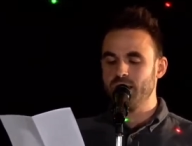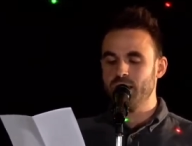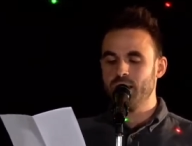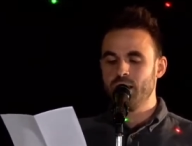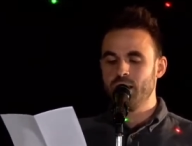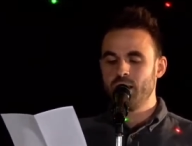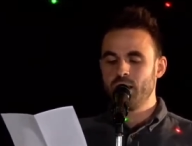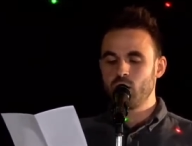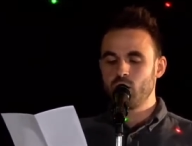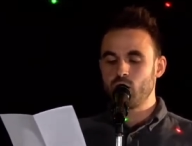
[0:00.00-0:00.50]

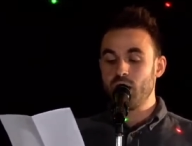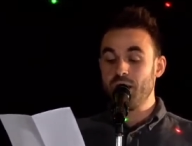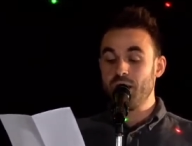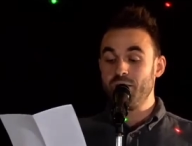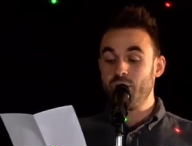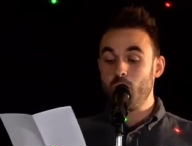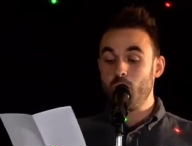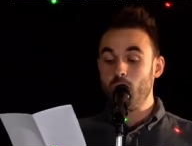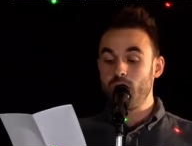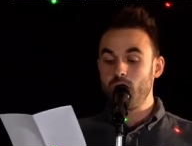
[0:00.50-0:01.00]
stellen
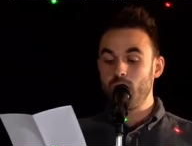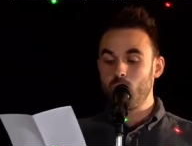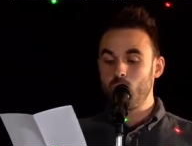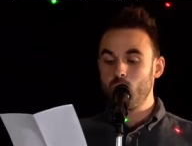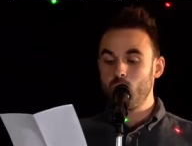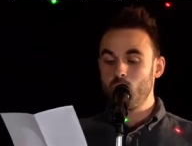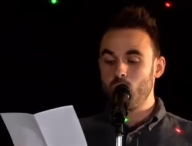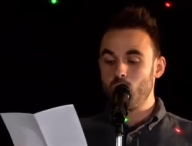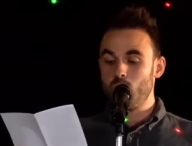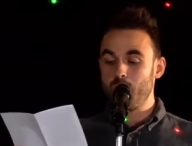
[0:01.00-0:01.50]
Forderungen
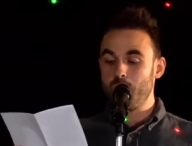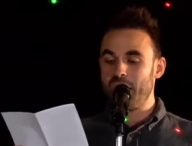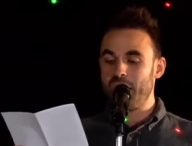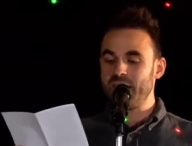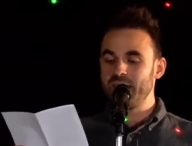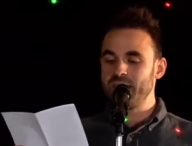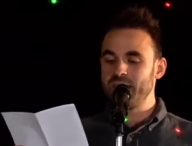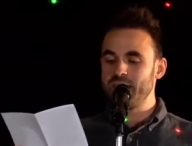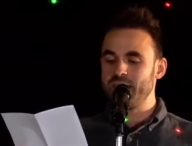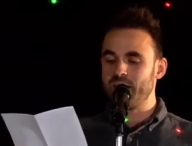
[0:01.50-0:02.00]
und
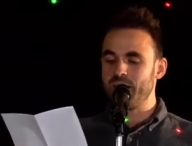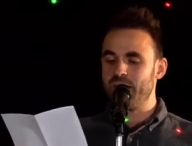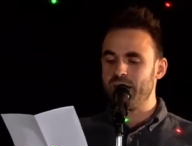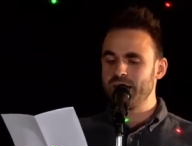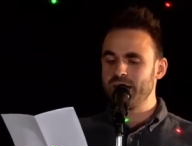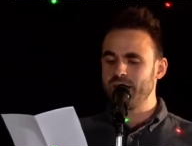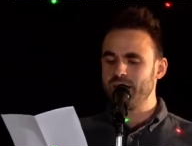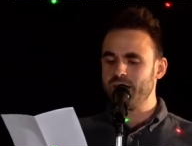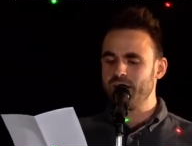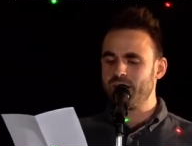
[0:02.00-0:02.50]
berechtigterweise
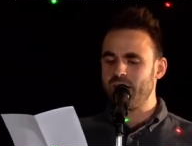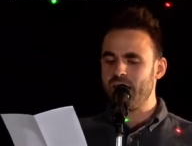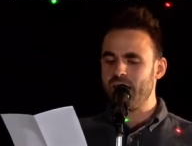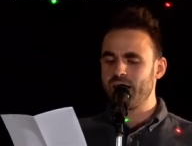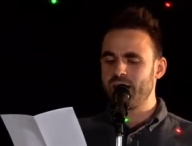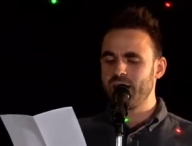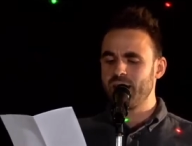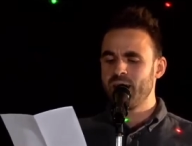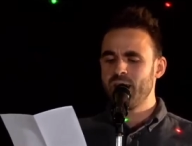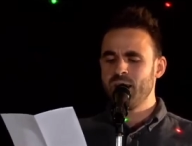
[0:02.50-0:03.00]
die
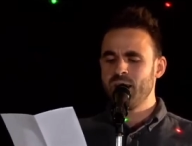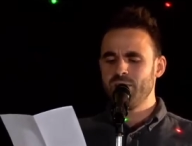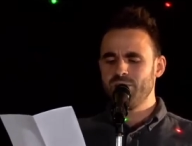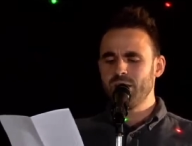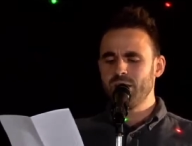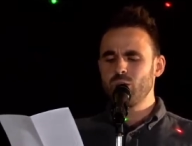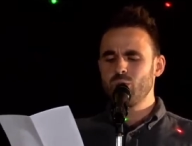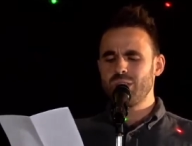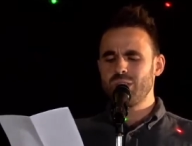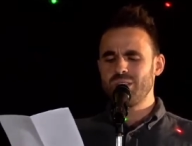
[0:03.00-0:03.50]
Frage,
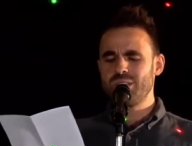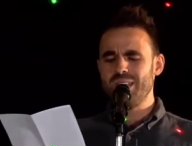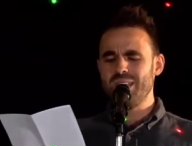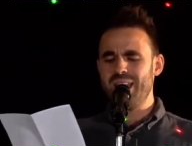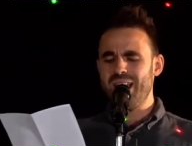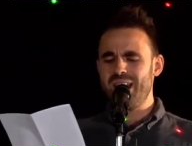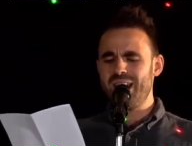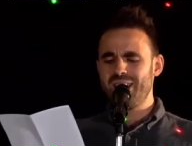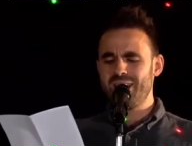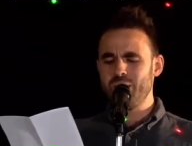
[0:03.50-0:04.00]
wieso ist die
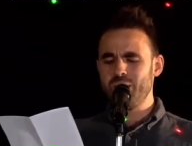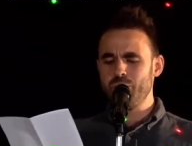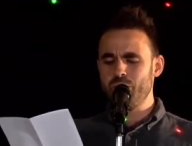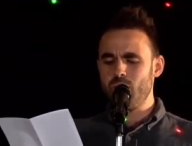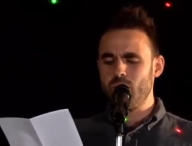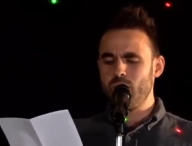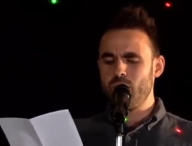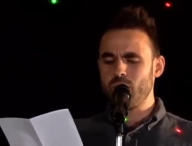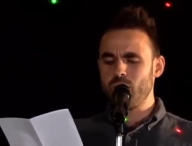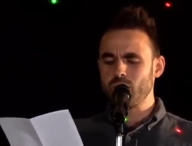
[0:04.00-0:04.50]
Erde dem
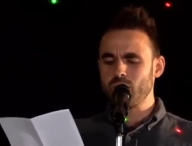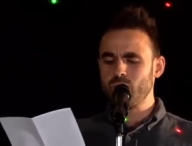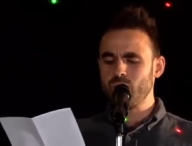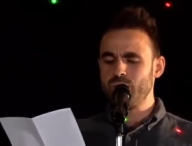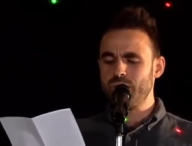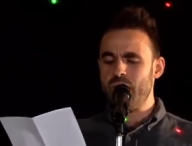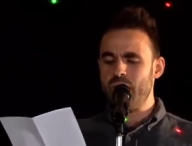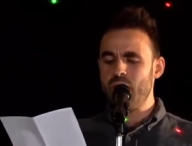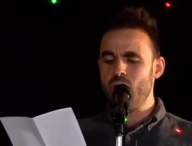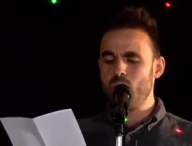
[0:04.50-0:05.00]
Burnout so
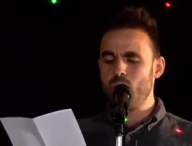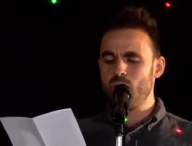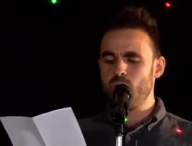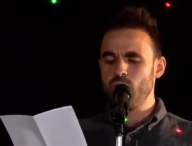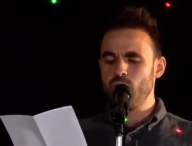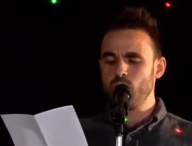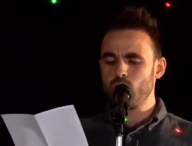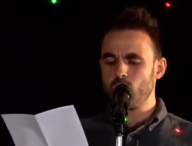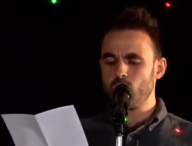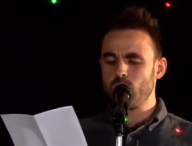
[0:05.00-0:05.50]
nah, obwohl die
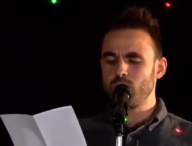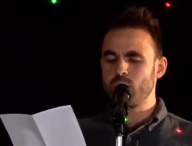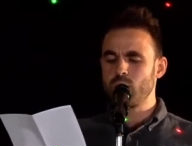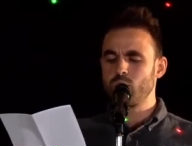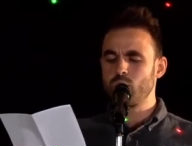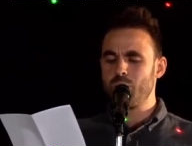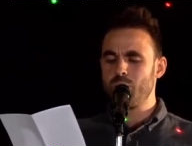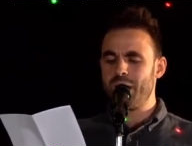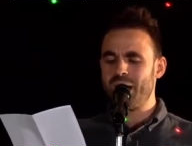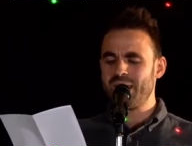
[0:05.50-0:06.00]
Chance
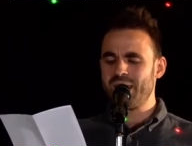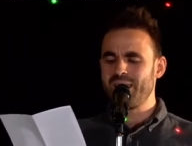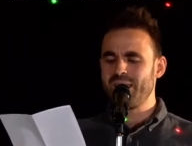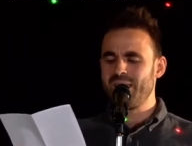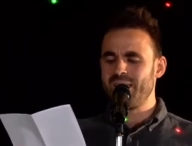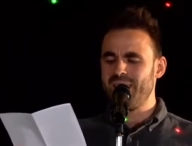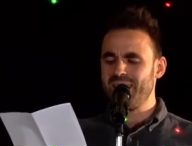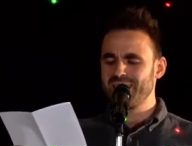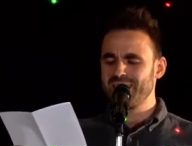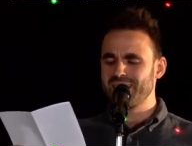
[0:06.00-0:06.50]
zum Handeln
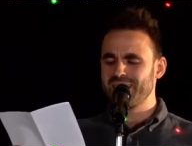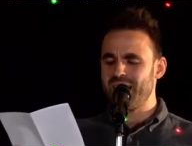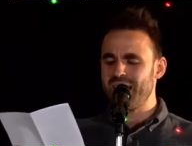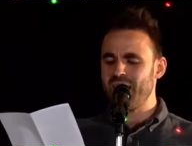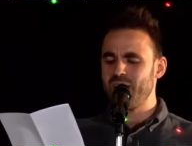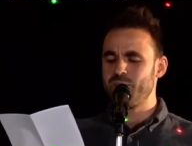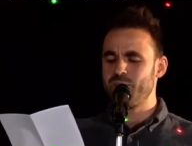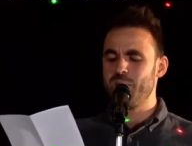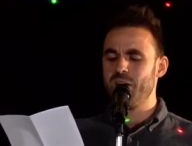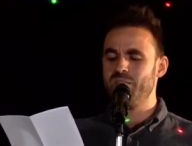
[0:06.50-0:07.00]
längst
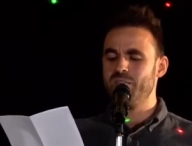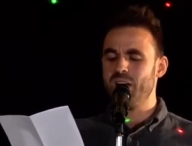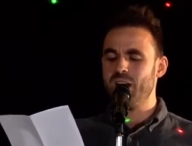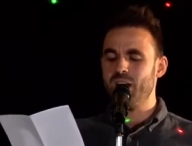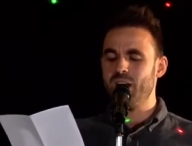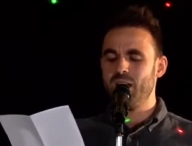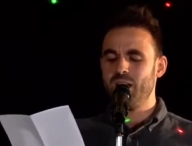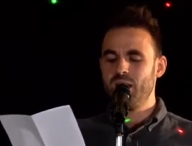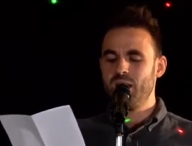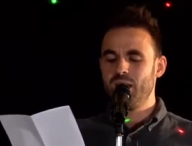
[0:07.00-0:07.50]
greifbar war?
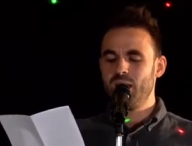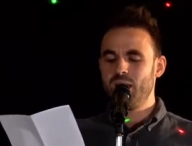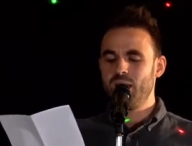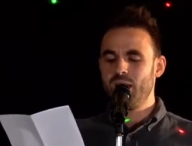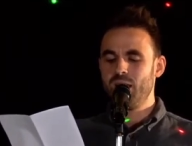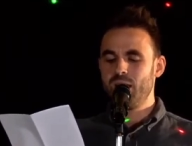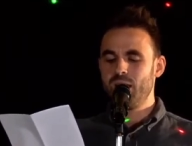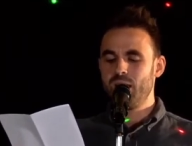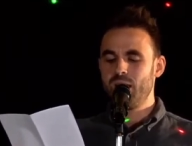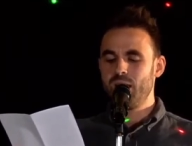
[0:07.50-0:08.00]

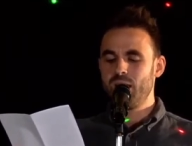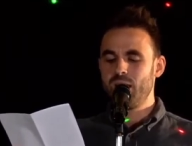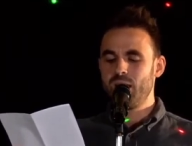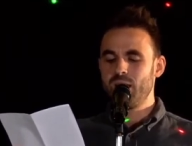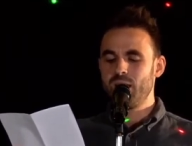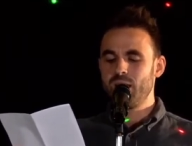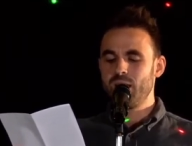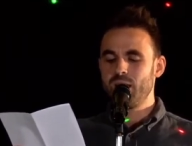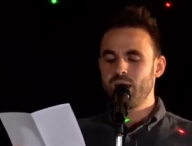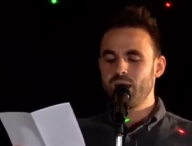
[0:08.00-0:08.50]

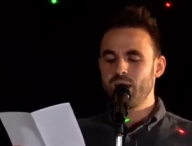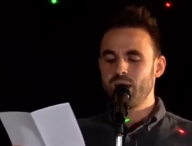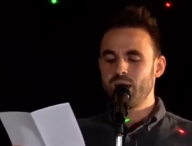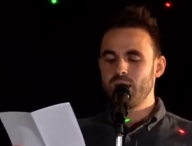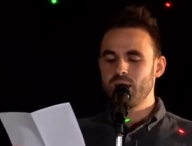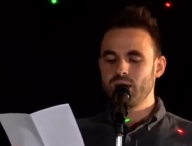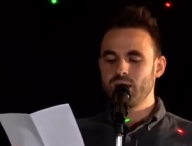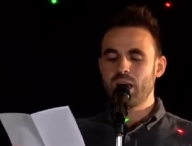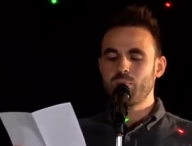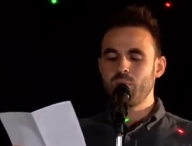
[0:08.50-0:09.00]

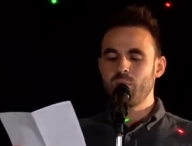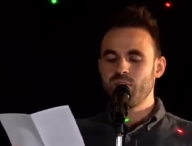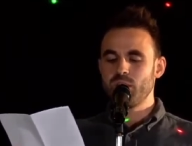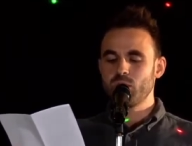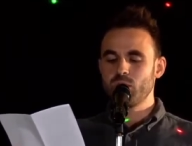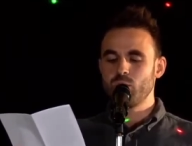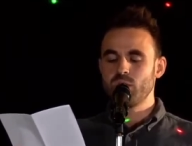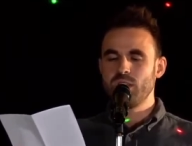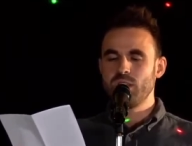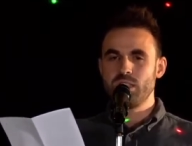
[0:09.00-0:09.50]
Sag mir, was du
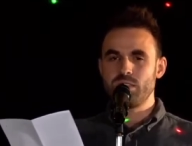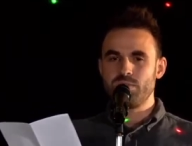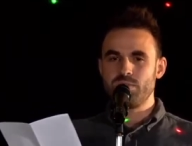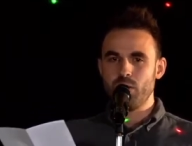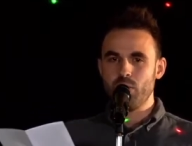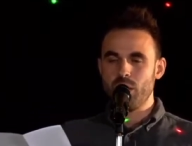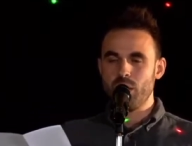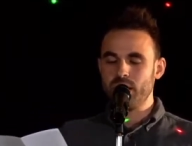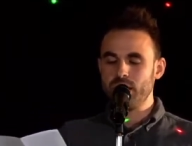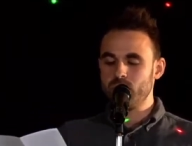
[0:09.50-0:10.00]
siehst, wenn du
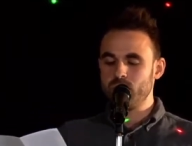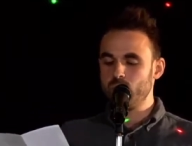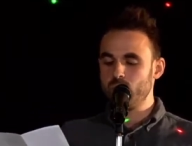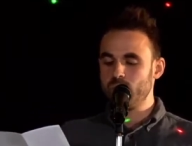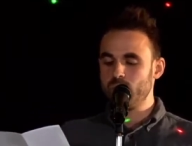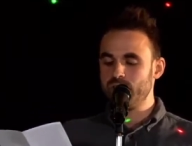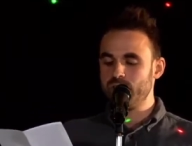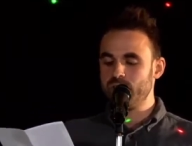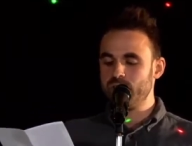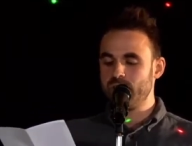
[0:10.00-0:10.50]
an die
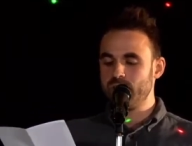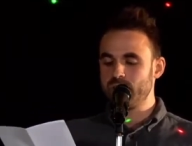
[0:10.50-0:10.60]
Zukunft denkst